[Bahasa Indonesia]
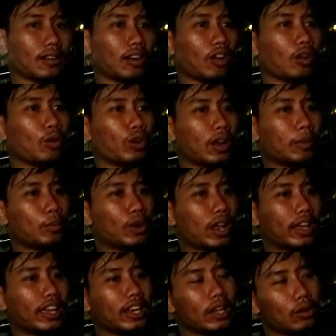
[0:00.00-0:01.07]
Kalau udah mulai
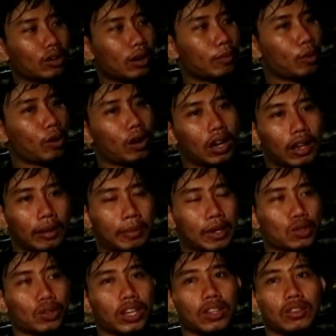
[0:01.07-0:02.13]
gini gue udah mau
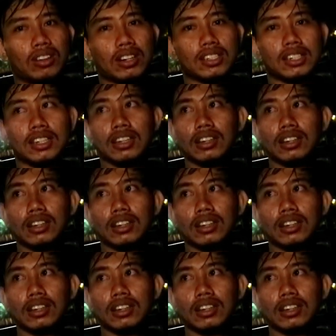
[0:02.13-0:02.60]
dimasukin juga sih.